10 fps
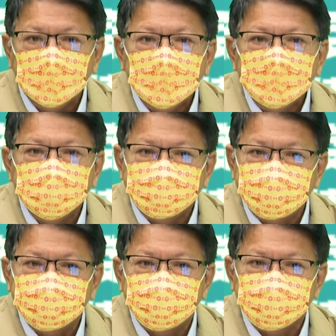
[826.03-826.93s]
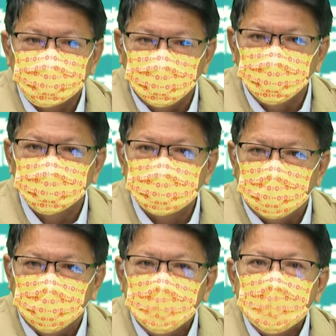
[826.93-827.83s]
也谢谢所有到
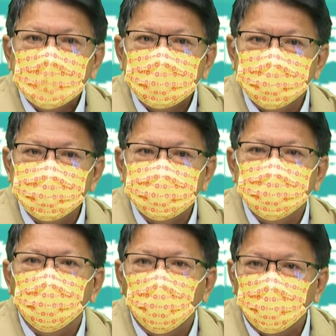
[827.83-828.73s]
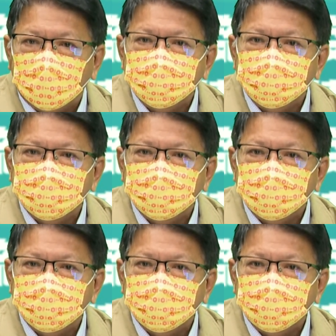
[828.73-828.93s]
台湾区的伙伴，